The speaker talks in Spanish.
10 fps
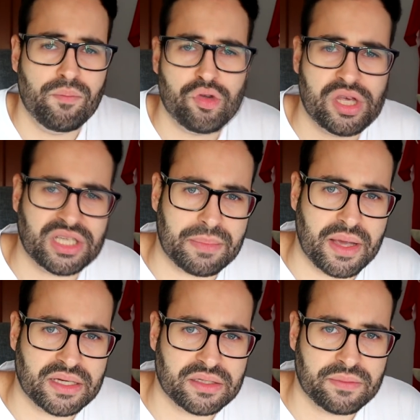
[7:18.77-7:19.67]

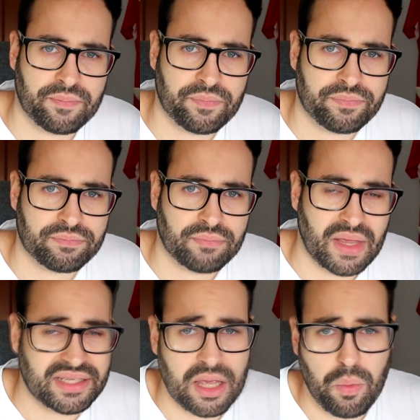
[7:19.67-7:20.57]
muchísimas.
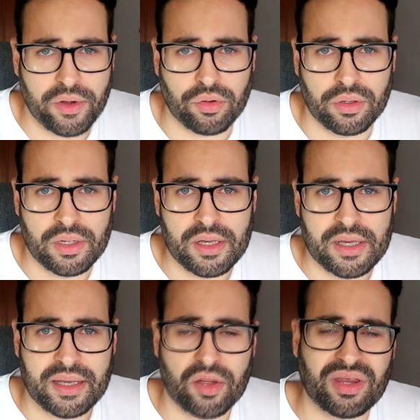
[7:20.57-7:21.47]
Así que bueno,
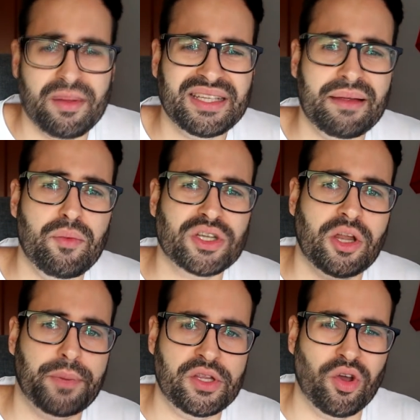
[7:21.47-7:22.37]
quiero también saber
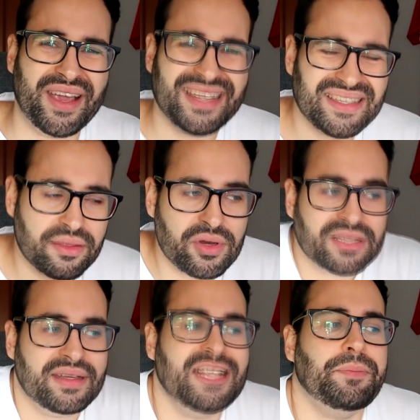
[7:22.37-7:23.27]
vuestra opinión, qué
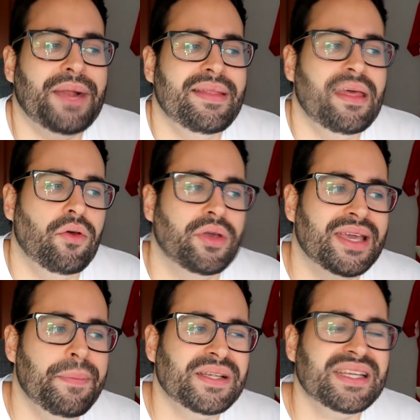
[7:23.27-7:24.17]
sensaciones tenéis para el día de hoy,
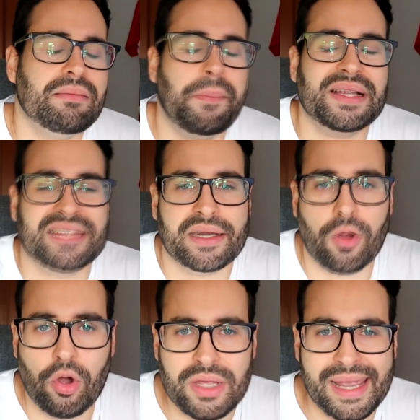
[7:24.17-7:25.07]
qué pensáis que va a pasar
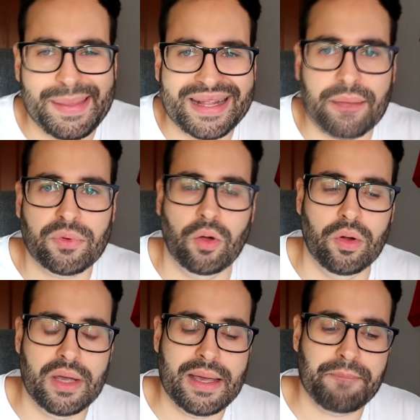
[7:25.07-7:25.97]
hoy en el Camp
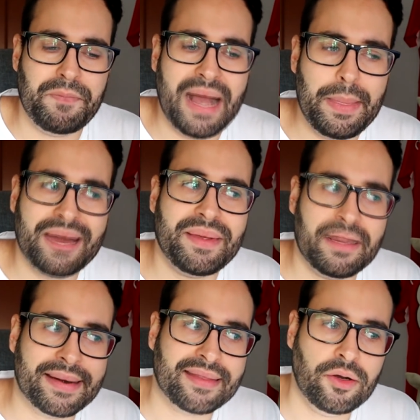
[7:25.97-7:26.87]
Nou. ¿Va a ganar bien
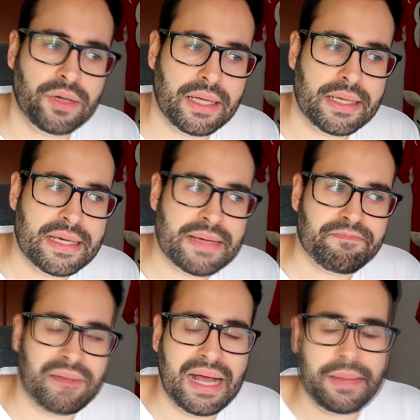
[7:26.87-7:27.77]
el Barcelona?
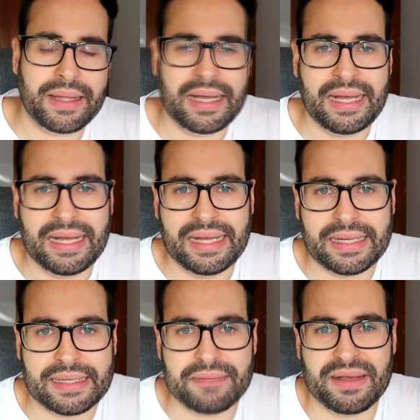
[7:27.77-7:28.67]
¿Va a
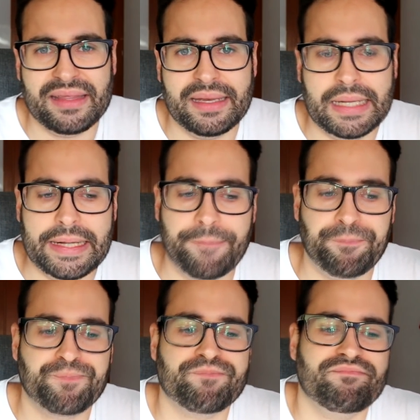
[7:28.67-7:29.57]
ganar de manera